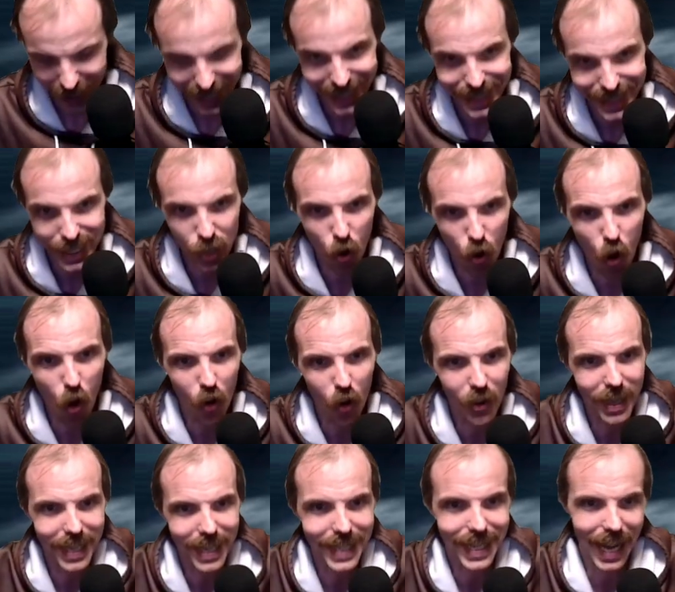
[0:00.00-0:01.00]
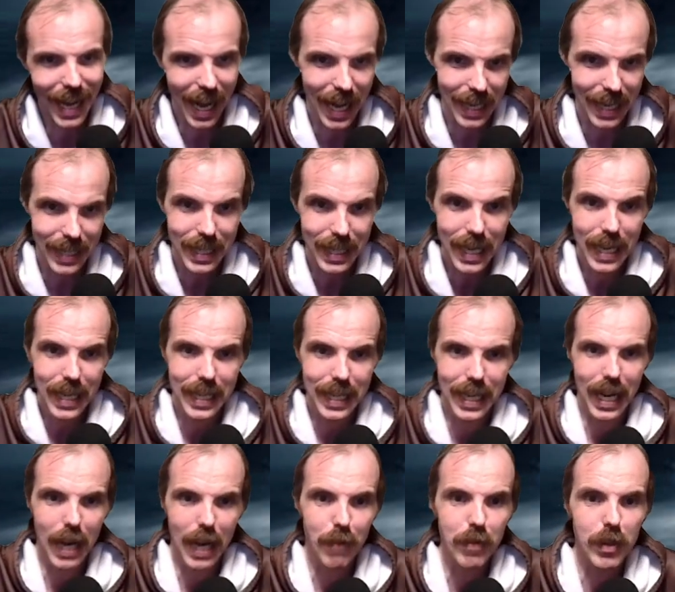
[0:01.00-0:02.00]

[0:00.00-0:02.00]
Den Original. Den habe